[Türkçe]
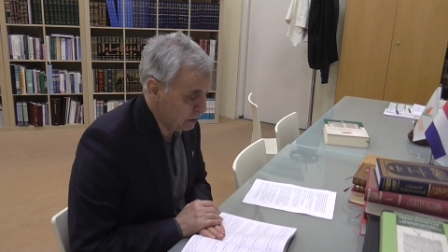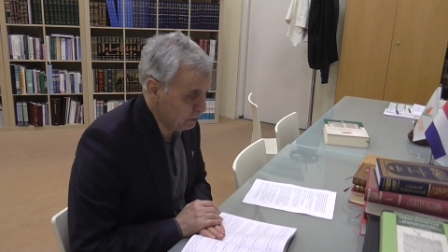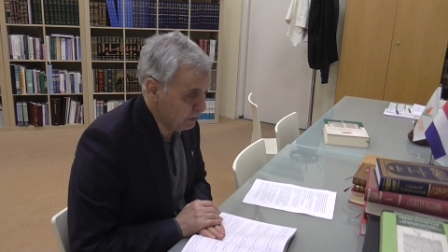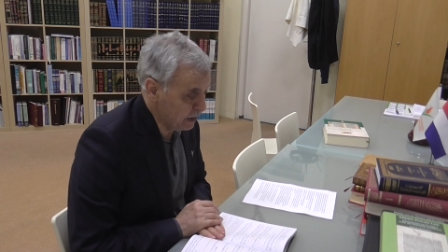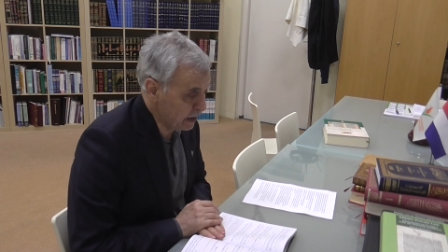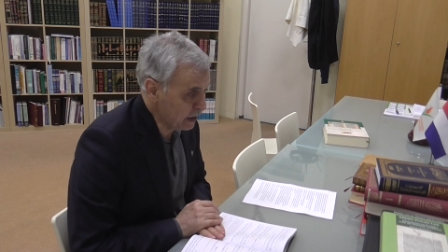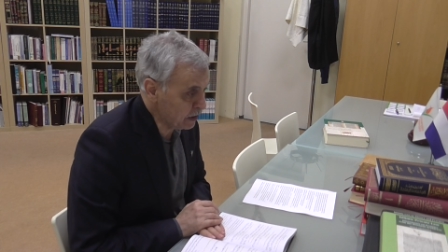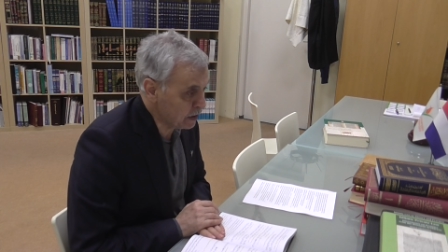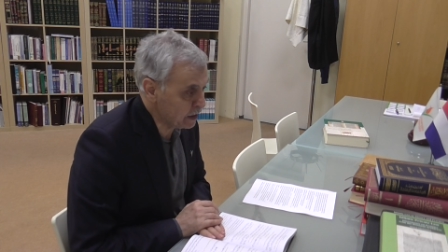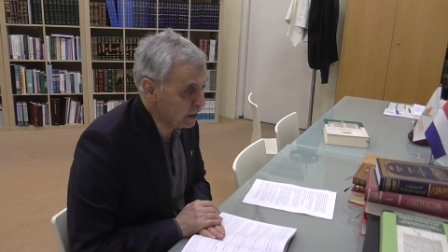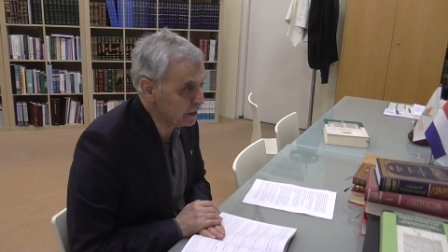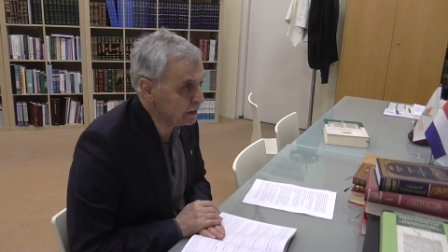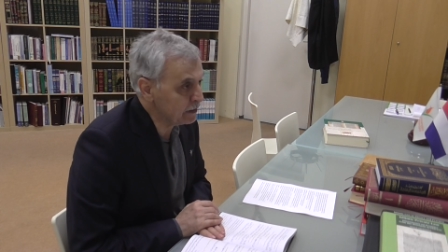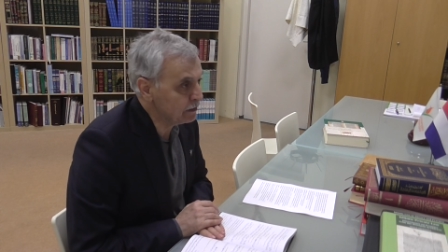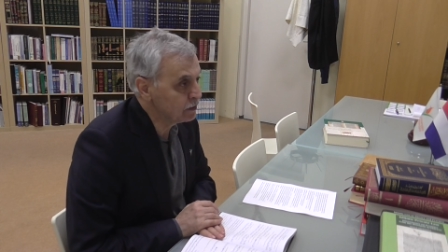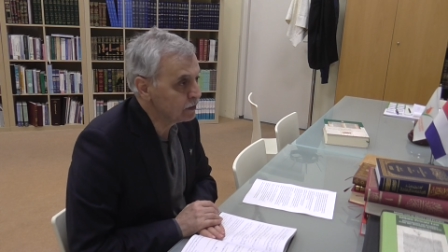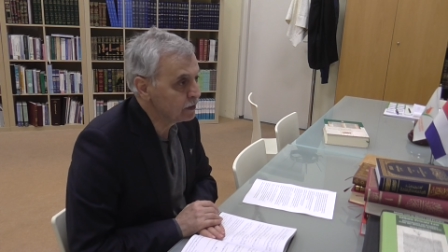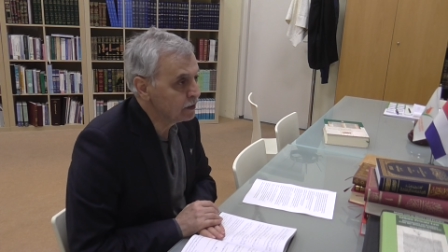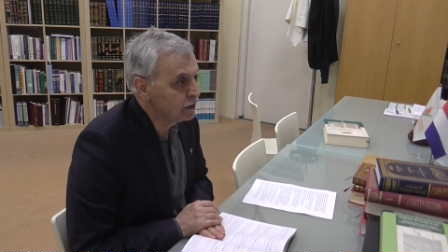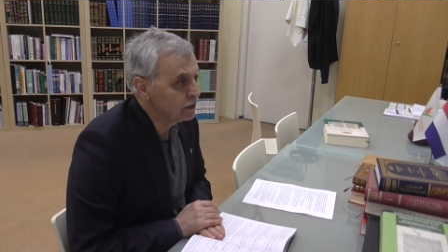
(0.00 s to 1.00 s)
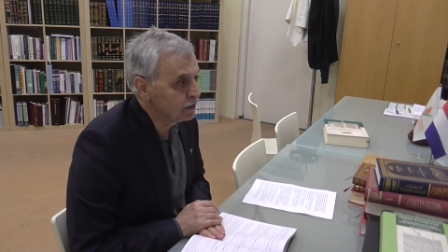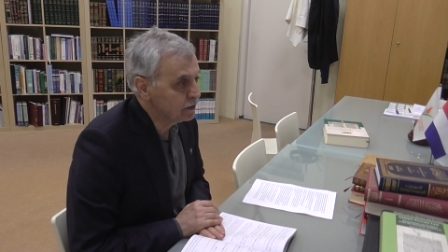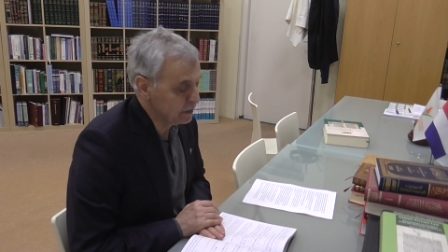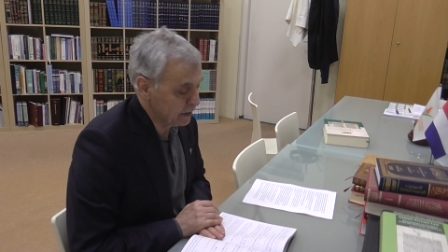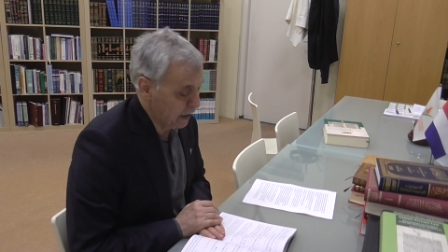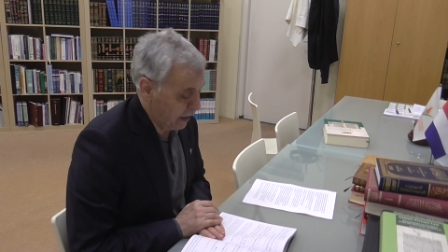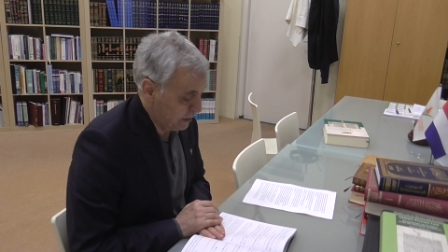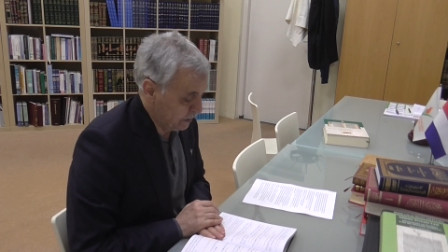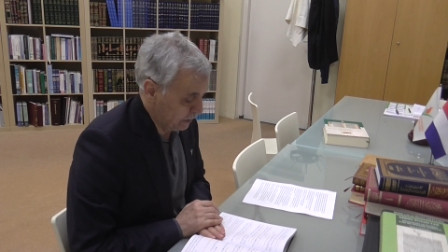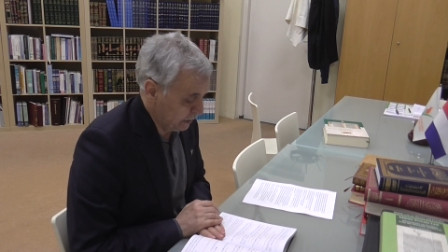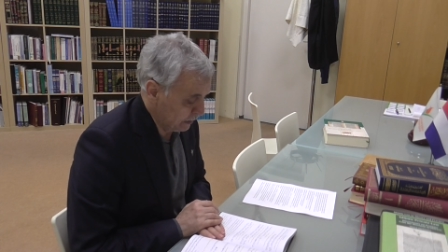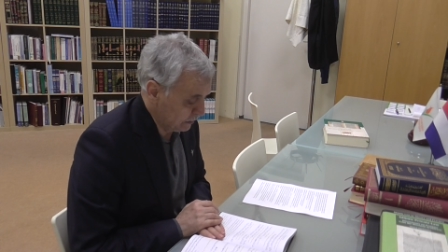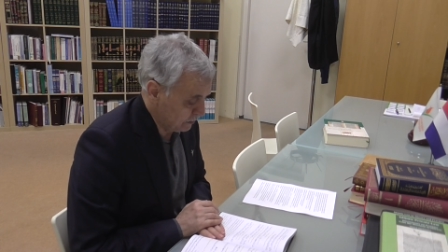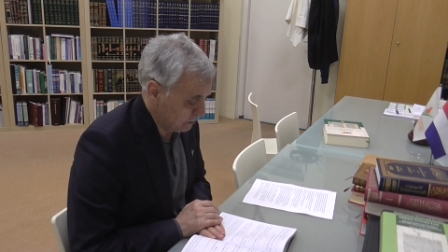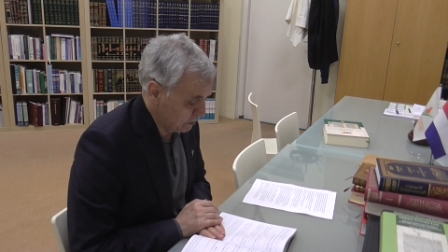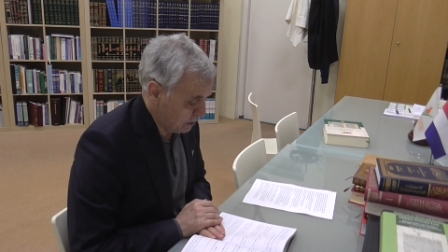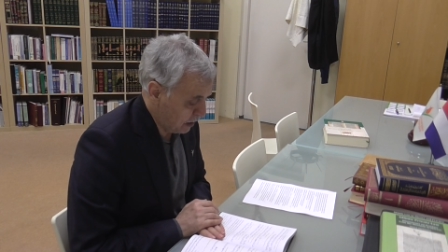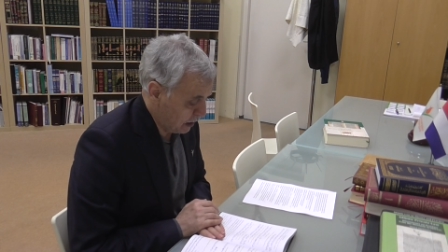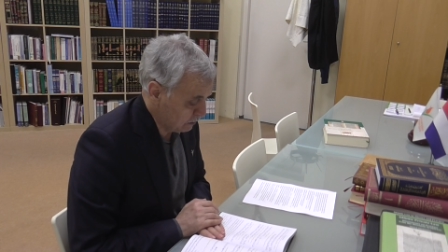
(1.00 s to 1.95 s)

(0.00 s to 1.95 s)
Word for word: vel veriki yani